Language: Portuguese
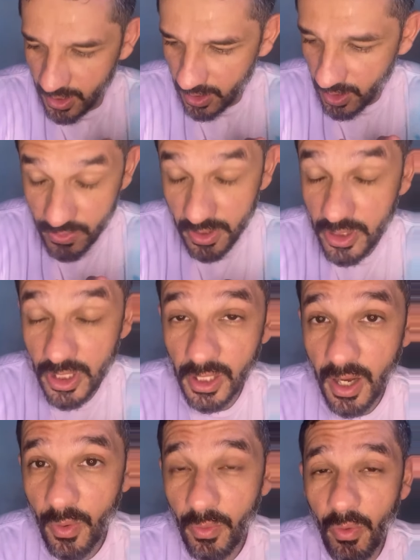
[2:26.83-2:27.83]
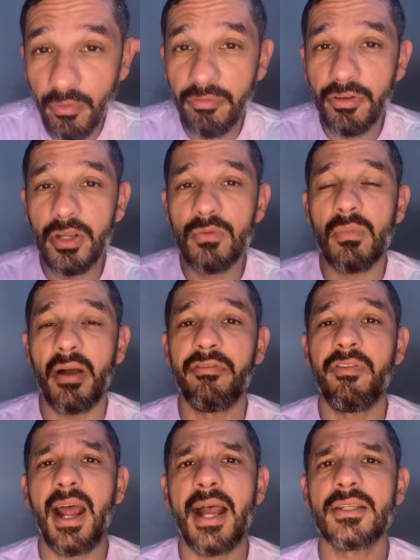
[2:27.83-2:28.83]
eu senti não, eu ouvi uma
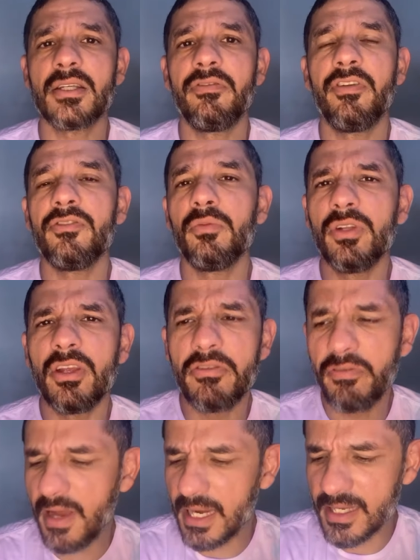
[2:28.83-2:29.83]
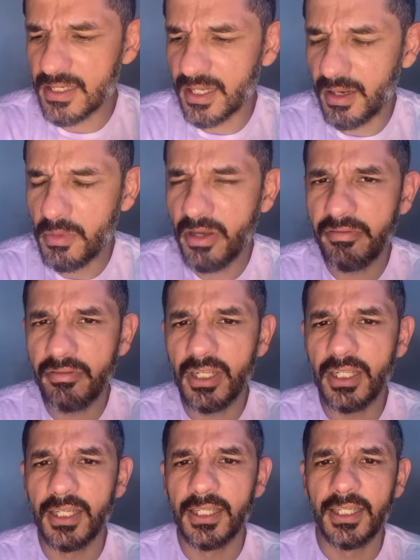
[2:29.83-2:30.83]
frase que fez muita diferença na minha
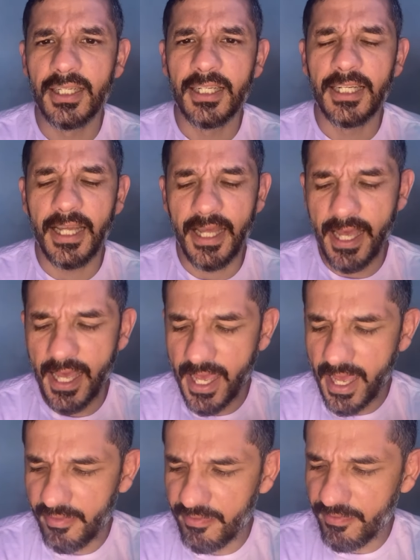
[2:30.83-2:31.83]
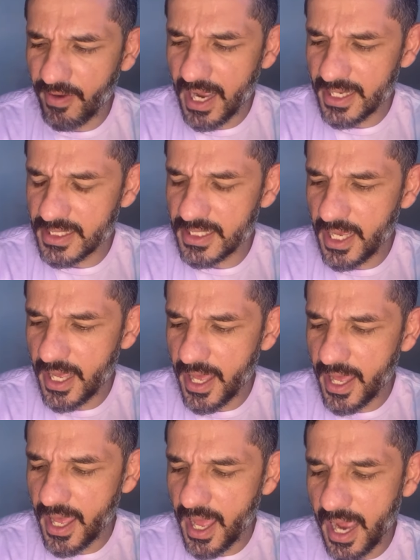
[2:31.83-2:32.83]
vida. É, a frase
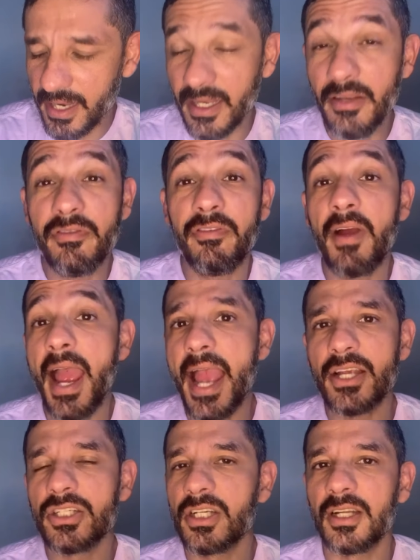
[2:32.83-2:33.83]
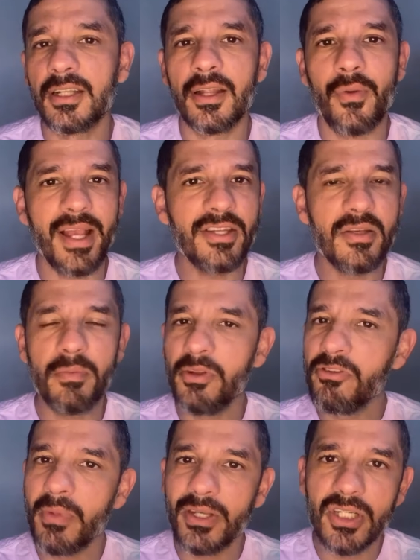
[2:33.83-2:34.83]
é: a inveja não é
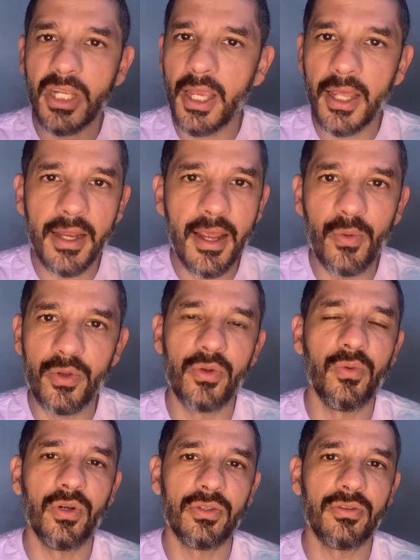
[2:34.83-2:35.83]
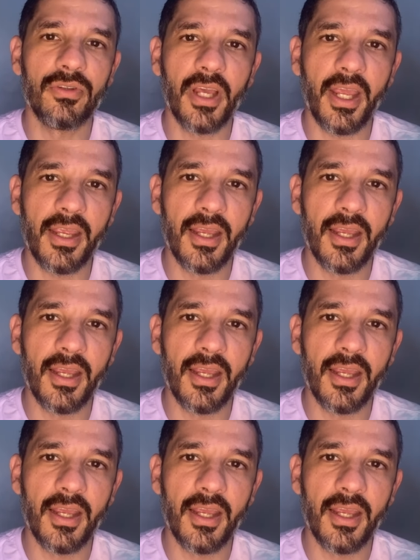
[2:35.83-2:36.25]
simplesmente querer o que o outro tem.